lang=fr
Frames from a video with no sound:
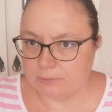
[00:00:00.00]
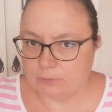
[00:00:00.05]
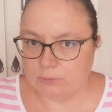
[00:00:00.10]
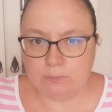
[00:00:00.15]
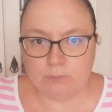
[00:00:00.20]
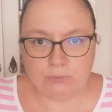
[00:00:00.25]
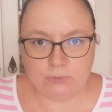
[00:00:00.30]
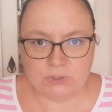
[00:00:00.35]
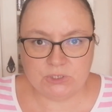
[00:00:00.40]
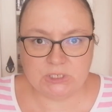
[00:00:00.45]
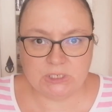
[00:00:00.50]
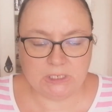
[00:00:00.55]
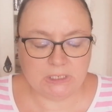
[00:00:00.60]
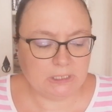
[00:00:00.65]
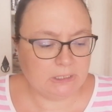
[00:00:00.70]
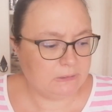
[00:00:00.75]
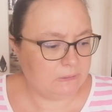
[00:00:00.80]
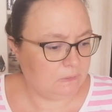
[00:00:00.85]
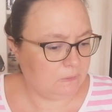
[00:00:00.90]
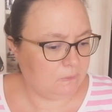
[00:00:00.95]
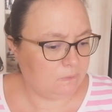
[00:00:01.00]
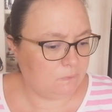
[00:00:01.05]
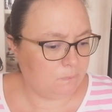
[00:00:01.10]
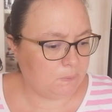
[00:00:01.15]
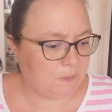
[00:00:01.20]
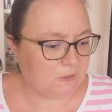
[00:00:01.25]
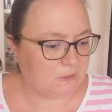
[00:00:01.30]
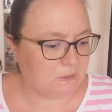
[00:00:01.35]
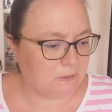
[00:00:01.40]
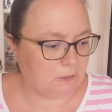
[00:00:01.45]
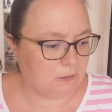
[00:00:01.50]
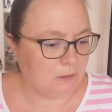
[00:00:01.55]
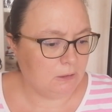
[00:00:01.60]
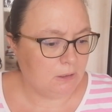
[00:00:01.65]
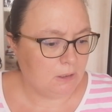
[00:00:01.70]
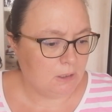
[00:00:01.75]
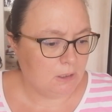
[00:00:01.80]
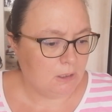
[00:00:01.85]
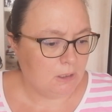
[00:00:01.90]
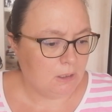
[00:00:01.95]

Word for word: Le budget a été respecté.